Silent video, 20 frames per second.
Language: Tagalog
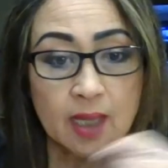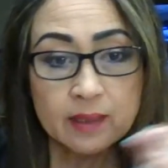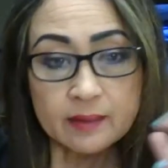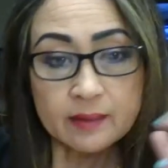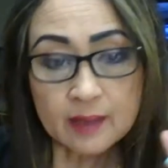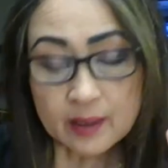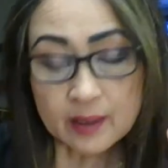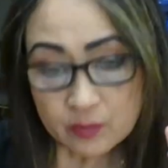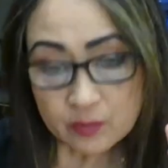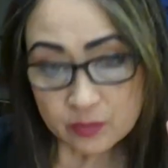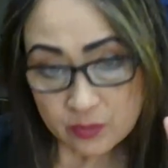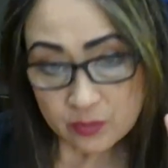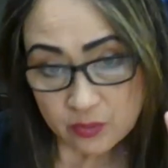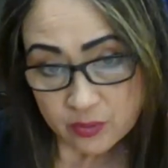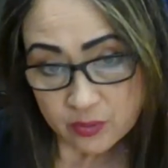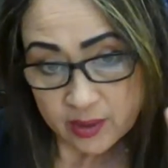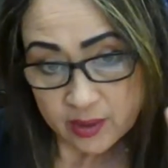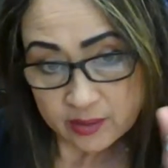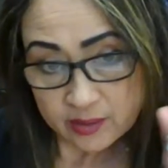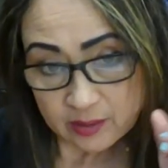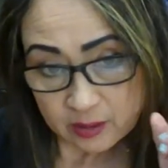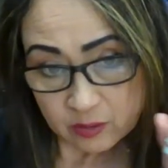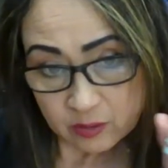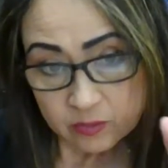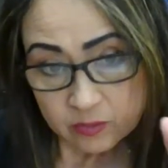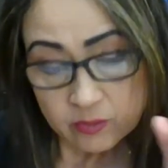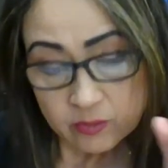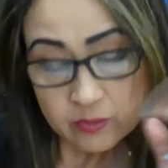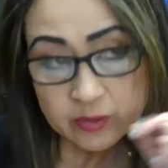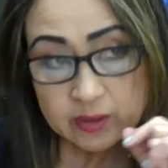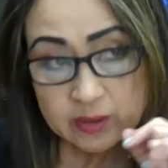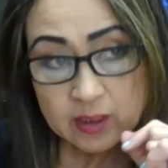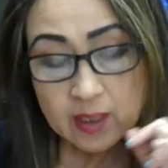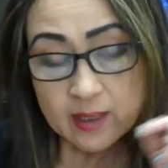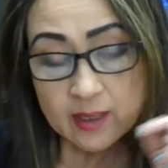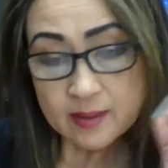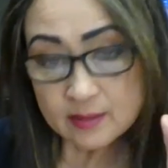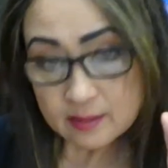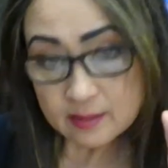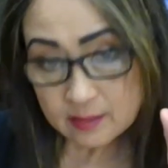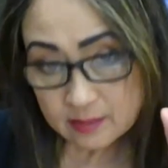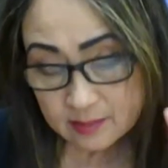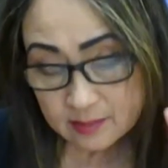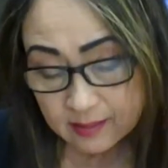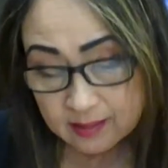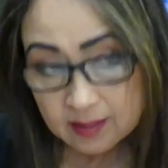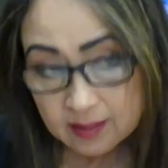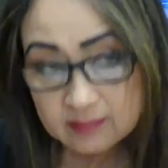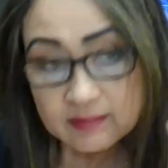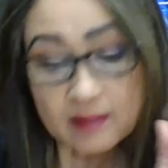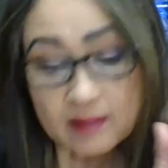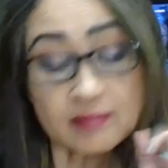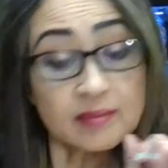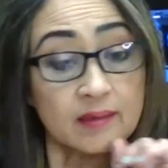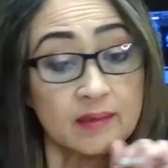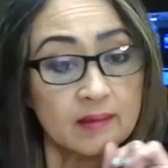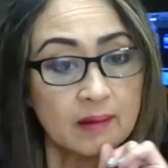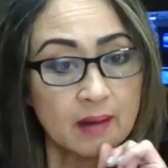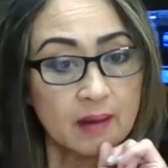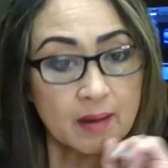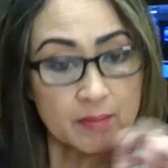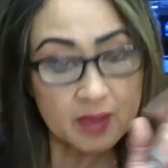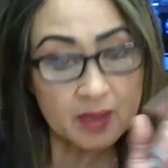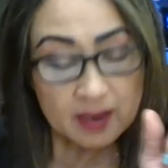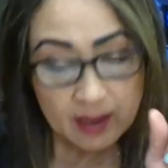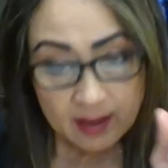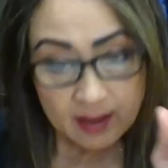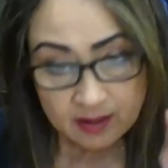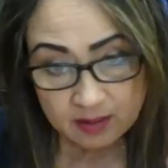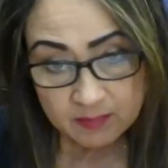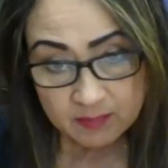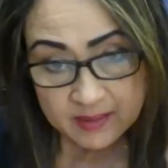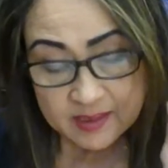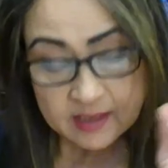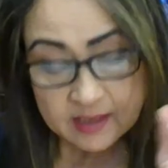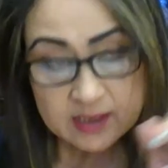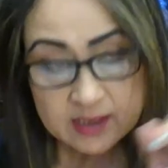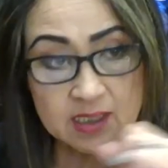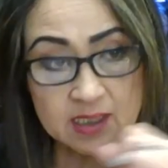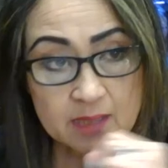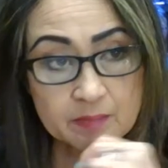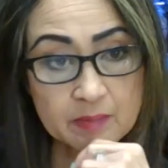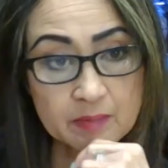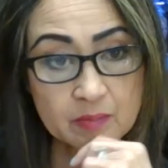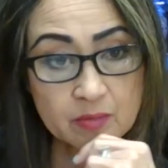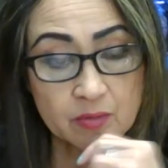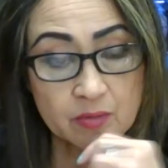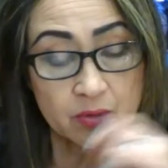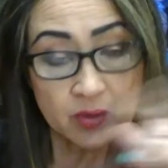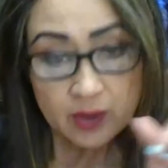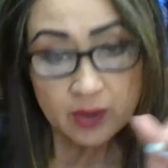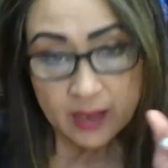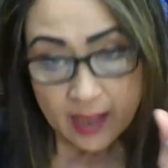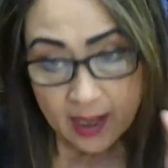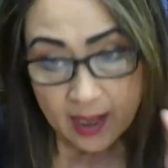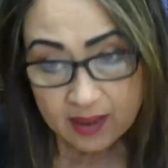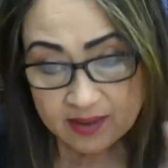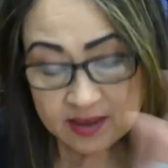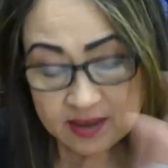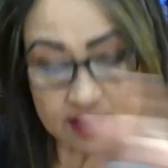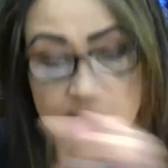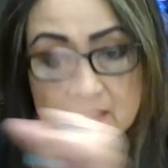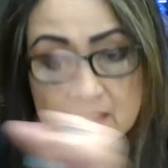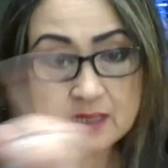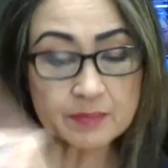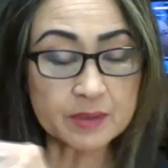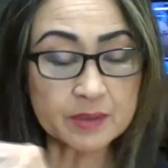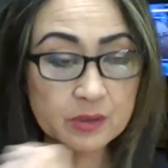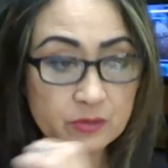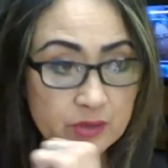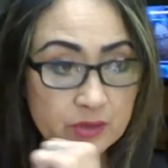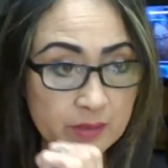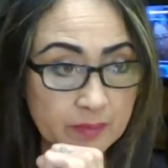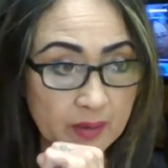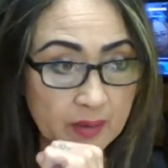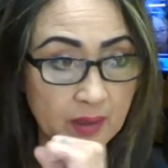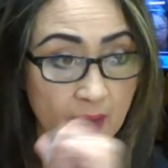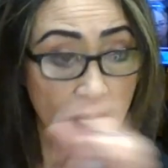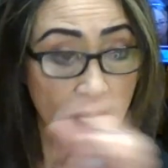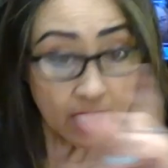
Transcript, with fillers: Nanunuri at nanunuri tinatantiya ang lahat ng mga sinasabi mo at sinasabi ni Kuya Bal.